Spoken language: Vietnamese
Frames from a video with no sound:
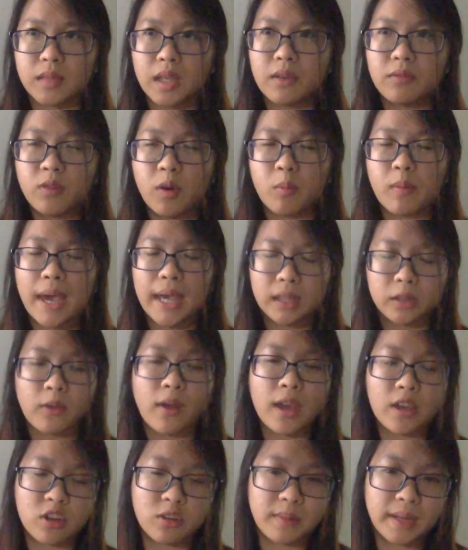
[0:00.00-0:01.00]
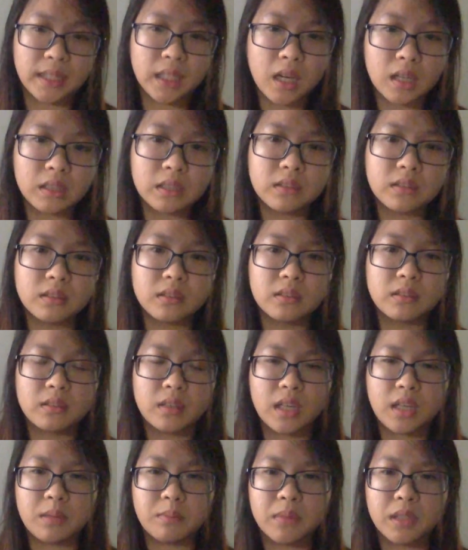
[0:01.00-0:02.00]
cái vùng an toàn của bản thân
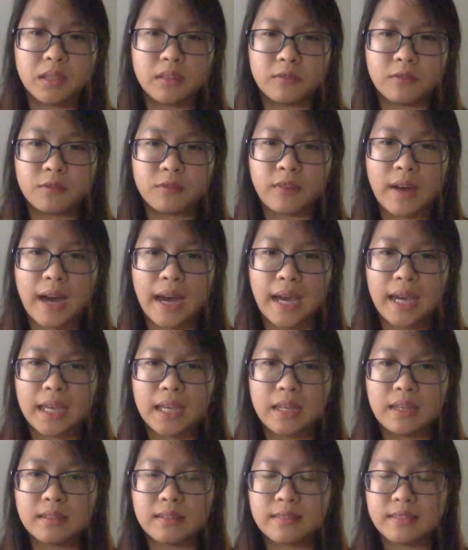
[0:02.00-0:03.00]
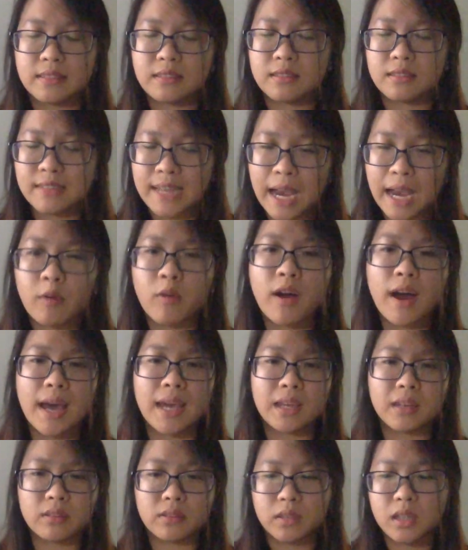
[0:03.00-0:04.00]
thì mình phải ra
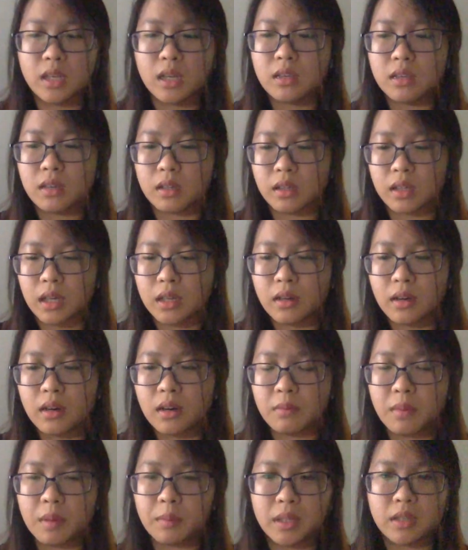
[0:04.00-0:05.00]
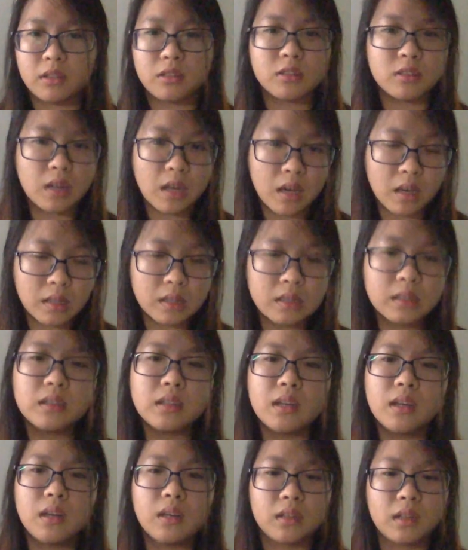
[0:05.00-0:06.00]
ngoài đi những cái nơi mà mình chưa đến
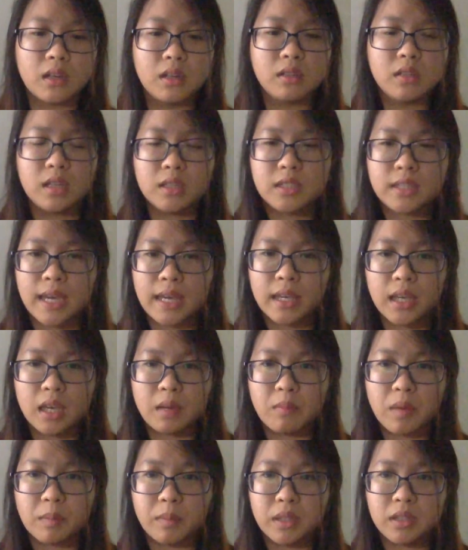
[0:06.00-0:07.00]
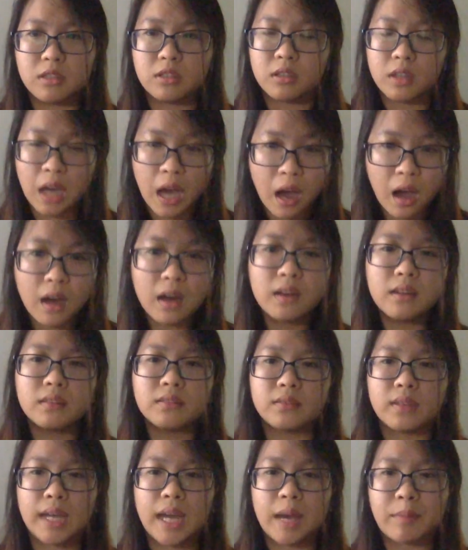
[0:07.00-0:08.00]
thử những trải nghiệm mà mình chưa có
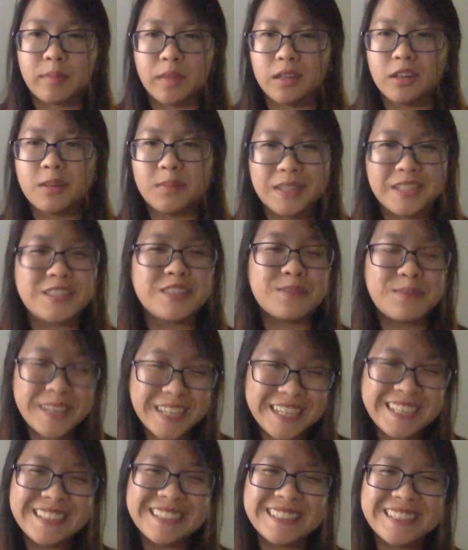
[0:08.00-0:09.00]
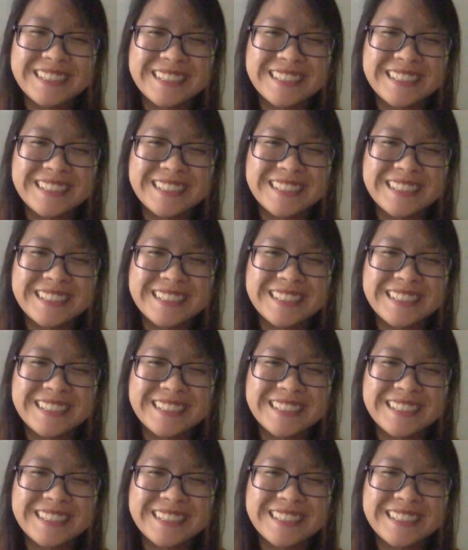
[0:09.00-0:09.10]
và gặp những người mình chưa biết